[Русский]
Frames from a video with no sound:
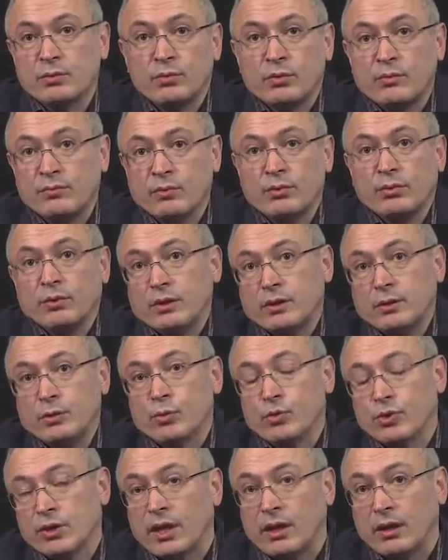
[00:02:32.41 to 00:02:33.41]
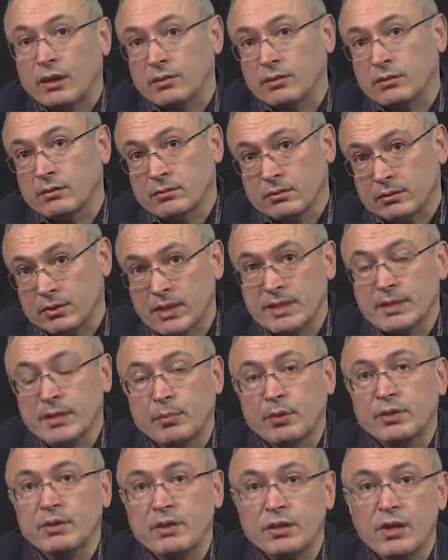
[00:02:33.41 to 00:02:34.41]
у него и дружки на
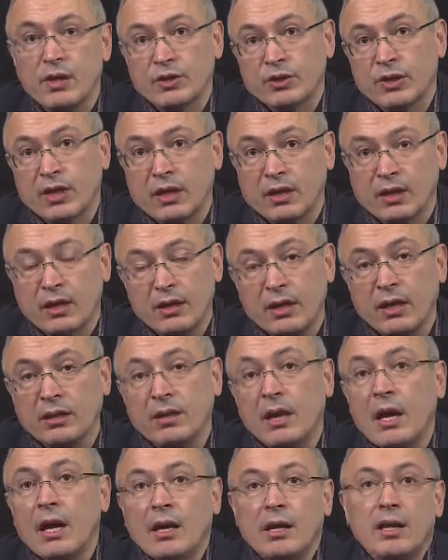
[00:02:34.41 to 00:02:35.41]
Западе денежки хранят,